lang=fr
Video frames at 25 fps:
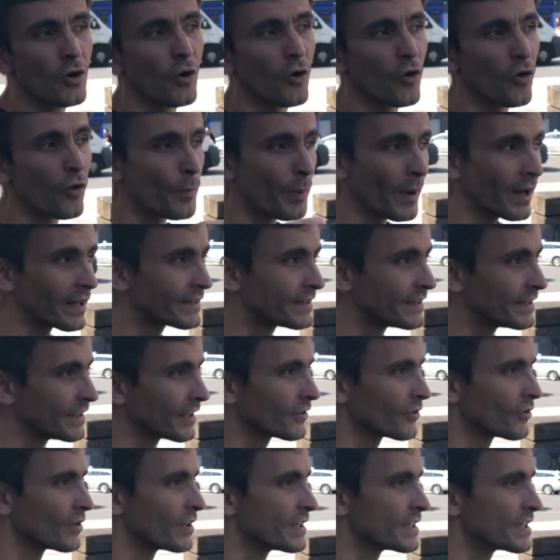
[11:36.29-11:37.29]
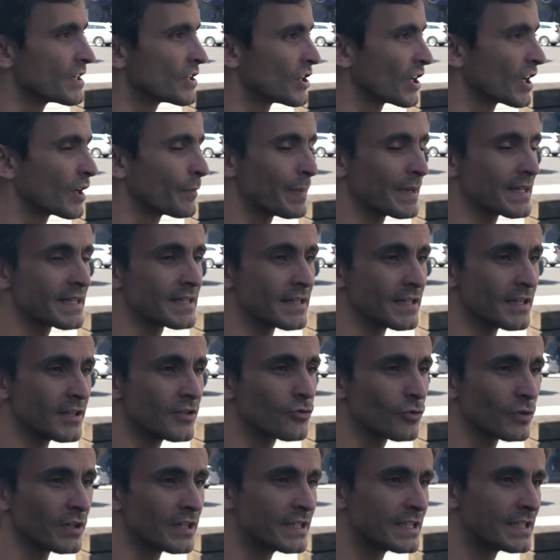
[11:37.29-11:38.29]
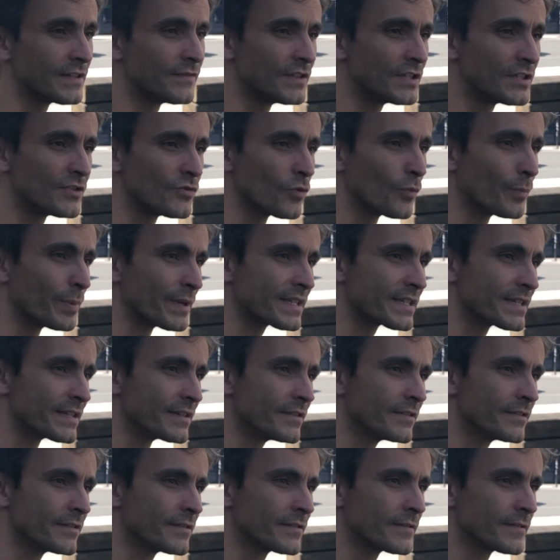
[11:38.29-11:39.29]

repartir dans les échecs passés, sur les divisions passées